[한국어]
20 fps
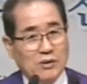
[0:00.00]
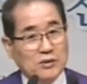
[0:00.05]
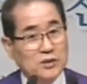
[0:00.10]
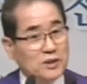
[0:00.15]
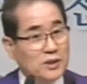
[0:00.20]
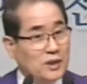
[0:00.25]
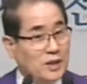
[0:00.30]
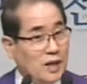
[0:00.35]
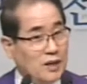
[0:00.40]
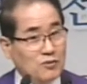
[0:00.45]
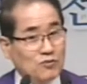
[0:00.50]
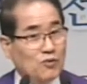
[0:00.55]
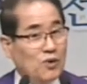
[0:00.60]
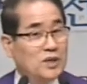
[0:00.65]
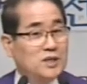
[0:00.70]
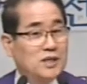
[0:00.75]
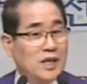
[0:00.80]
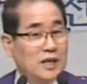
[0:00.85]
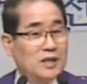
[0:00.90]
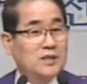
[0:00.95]
그러니까 나는
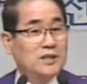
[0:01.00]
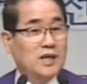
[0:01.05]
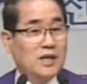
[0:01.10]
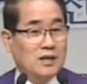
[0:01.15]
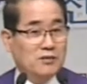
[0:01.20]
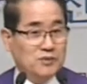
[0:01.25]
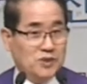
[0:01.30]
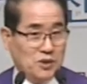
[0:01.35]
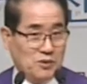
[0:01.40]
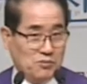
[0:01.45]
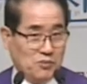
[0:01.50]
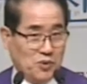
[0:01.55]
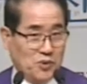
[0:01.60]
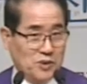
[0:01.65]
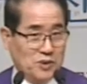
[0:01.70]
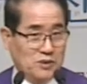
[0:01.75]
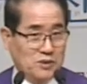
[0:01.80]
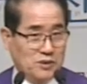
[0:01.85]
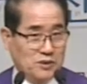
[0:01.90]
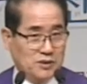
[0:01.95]
괜찮은 사람처럼
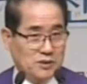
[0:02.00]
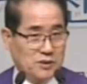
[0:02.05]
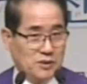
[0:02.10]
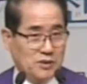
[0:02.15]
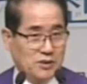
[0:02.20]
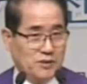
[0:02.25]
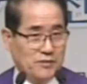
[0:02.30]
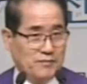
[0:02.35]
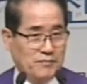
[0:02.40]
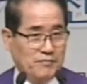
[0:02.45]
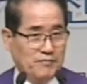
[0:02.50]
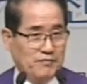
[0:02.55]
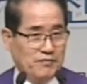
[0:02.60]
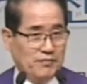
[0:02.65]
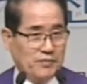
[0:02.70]
보이는 거죠.